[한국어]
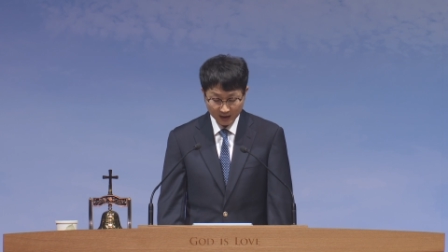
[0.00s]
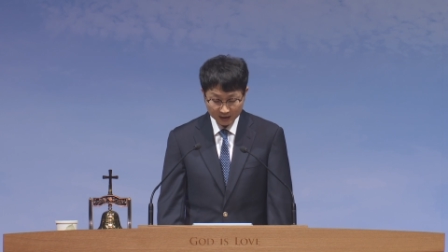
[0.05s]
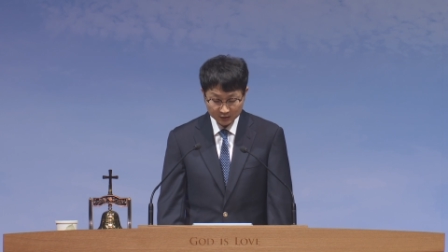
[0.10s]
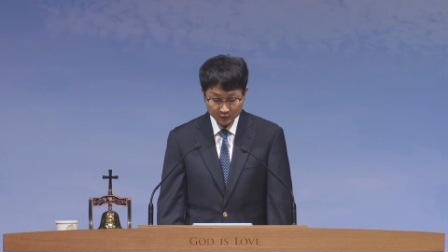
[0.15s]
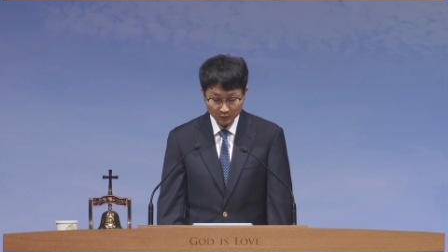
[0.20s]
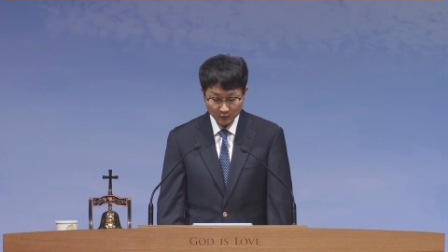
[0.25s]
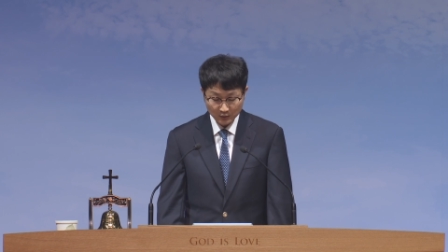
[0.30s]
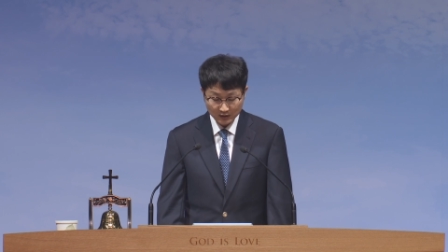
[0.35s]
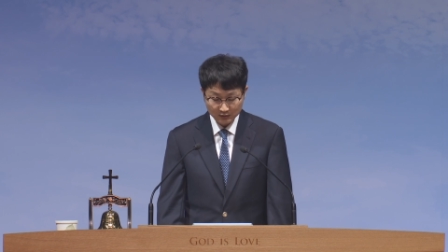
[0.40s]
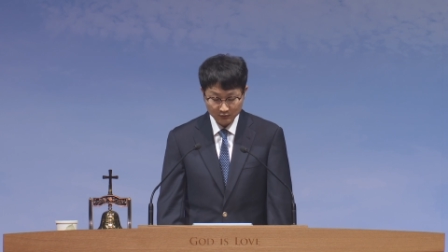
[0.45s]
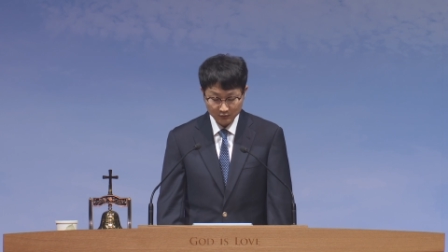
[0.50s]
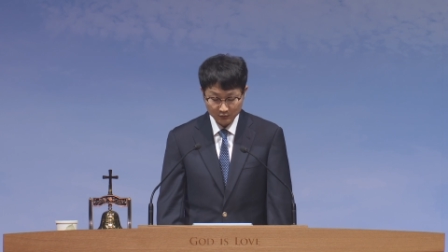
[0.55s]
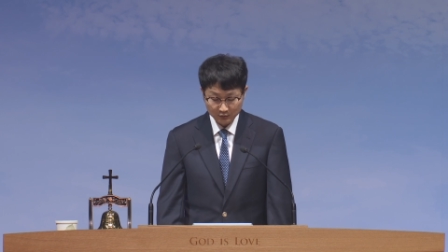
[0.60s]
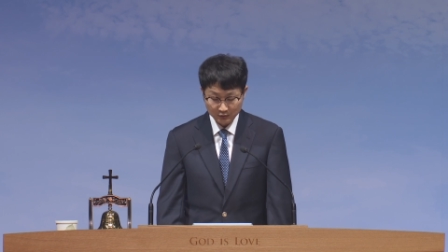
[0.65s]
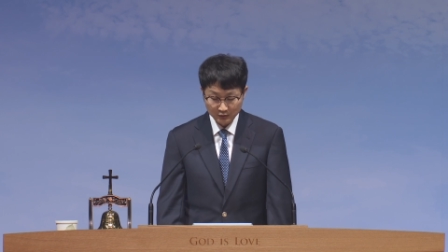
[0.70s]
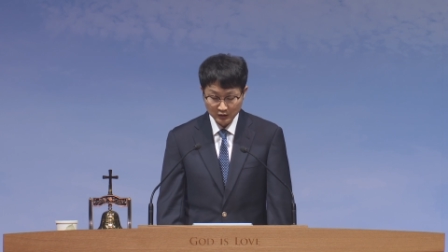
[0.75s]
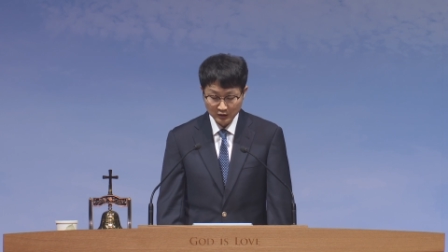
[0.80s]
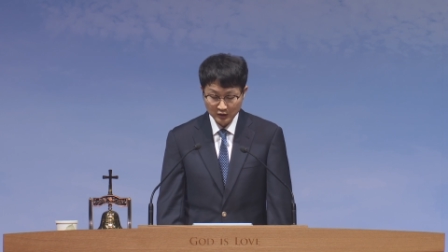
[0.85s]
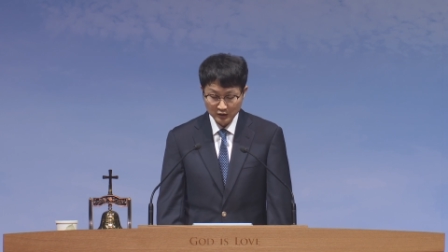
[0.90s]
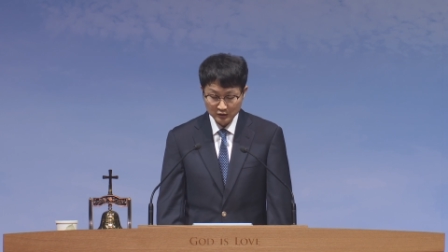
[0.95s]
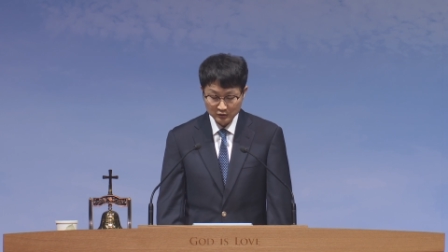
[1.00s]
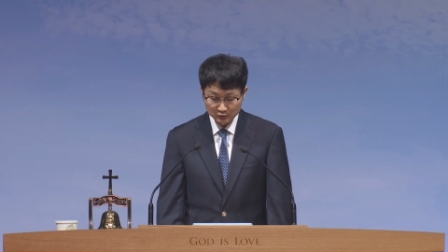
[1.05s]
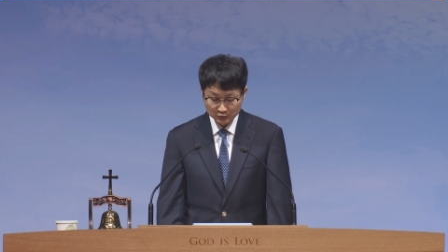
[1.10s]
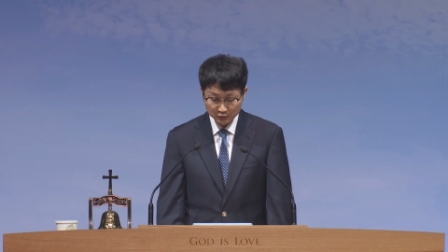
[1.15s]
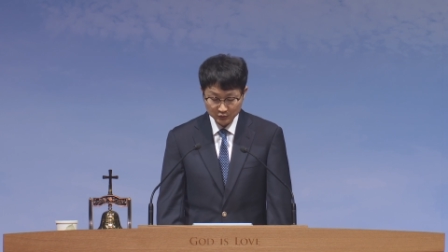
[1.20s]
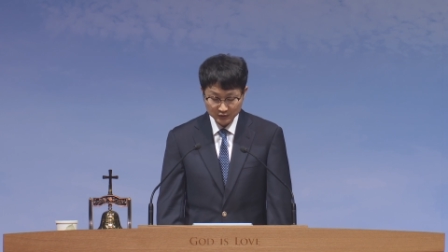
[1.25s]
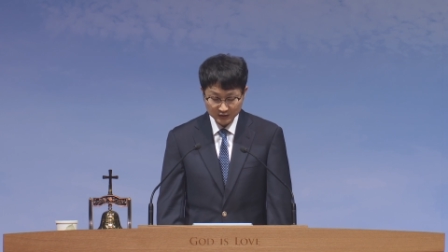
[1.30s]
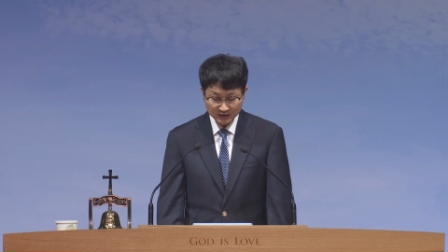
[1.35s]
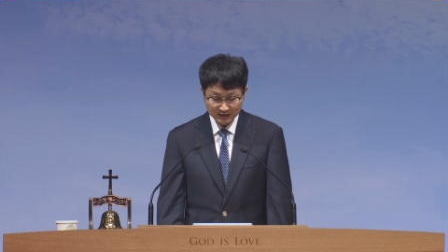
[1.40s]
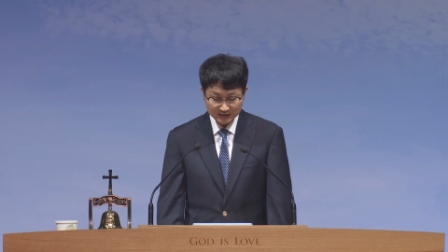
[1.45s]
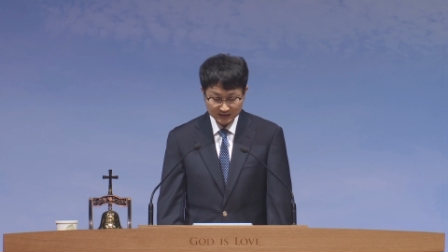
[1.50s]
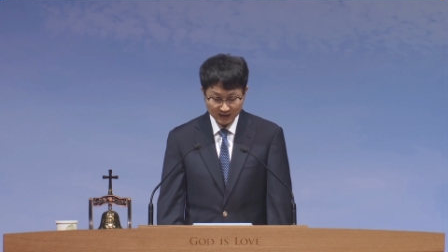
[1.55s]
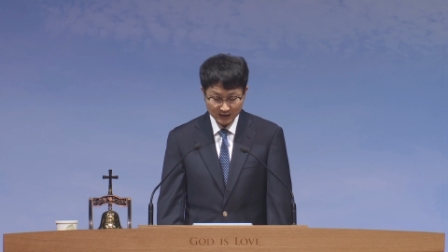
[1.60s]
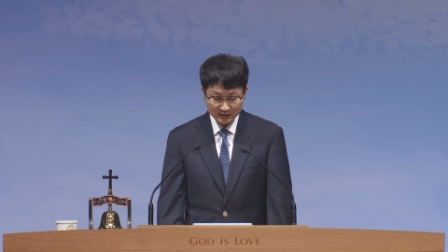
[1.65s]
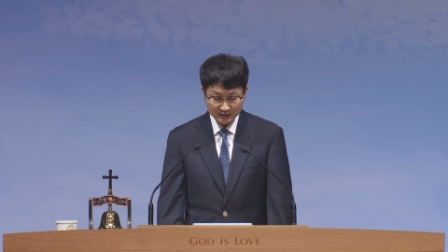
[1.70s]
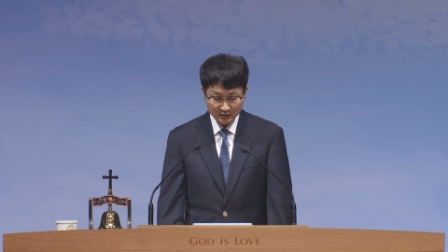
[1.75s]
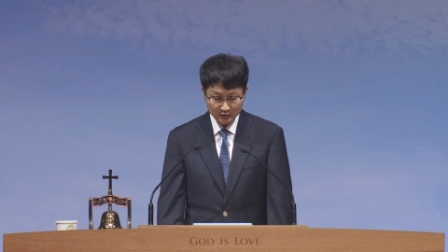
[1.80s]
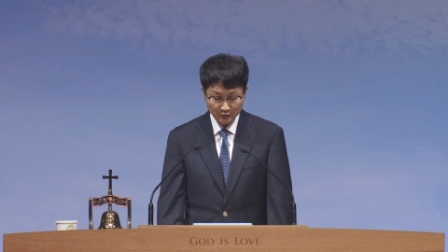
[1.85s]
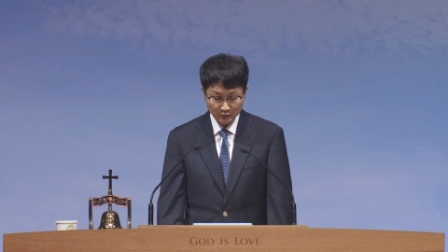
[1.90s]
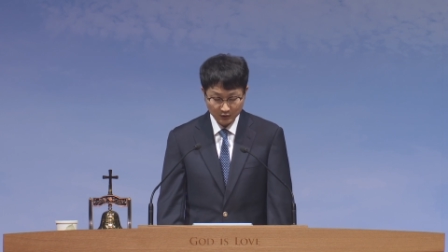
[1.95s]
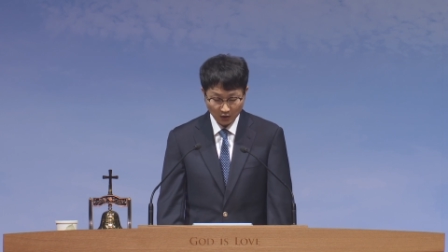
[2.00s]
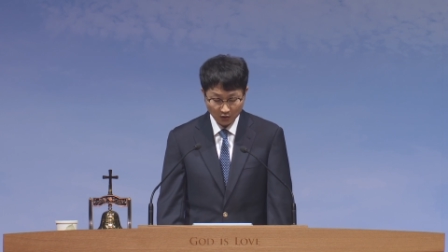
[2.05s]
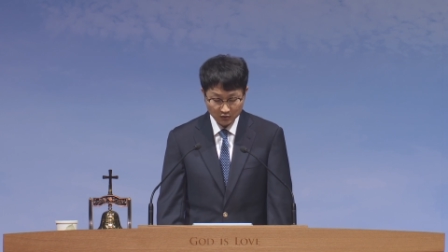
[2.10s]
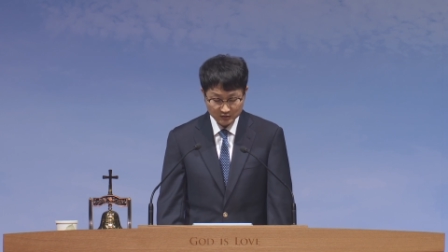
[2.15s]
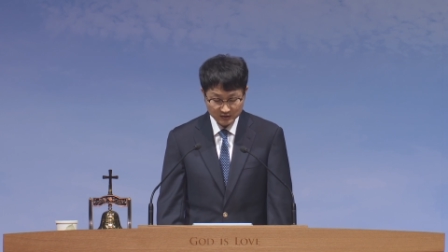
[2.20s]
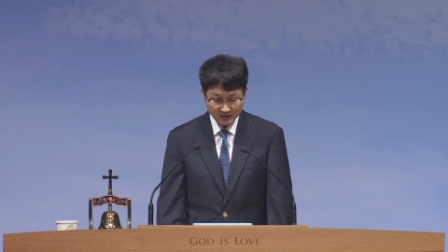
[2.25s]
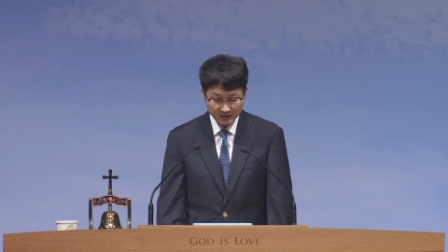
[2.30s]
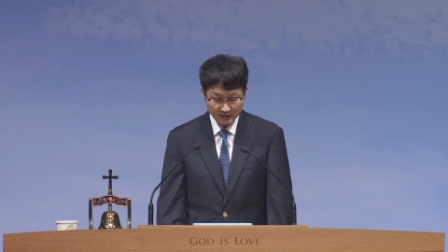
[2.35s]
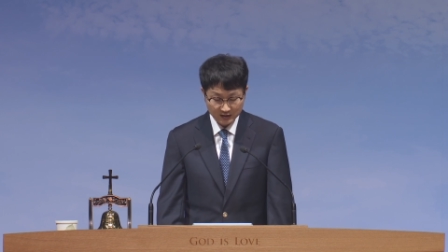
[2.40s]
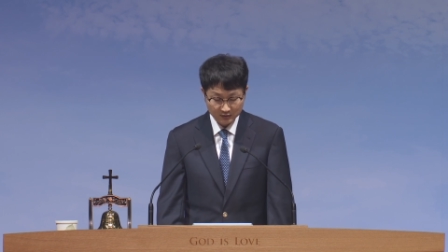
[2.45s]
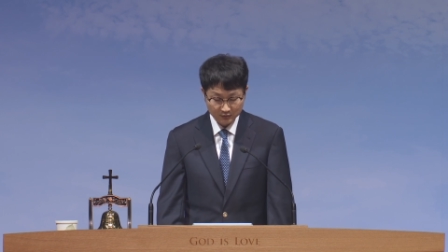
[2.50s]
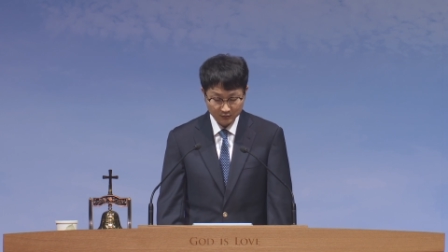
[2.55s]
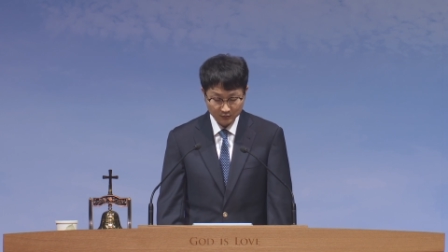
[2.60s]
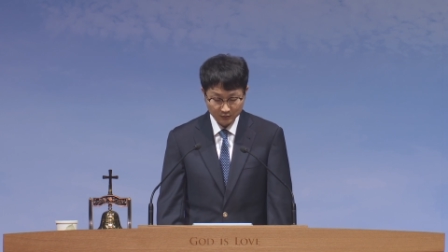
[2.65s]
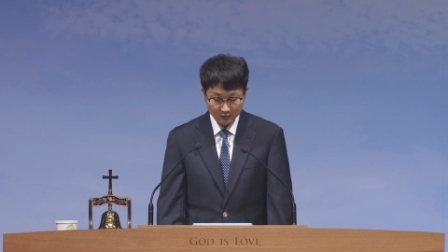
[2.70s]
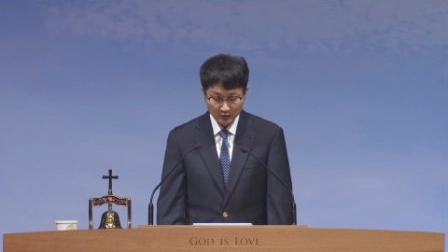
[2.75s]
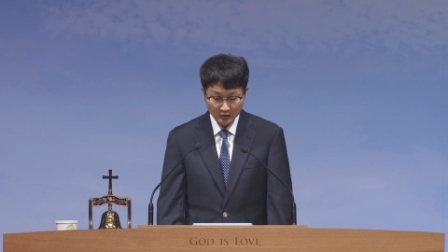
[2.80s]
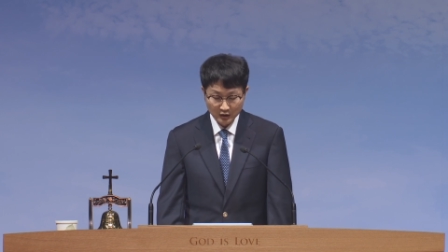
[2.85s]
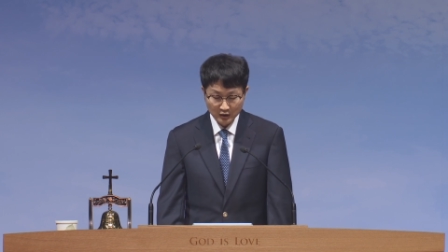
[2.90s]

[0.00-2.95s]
행동하고 죽기 살기로 경쟁하고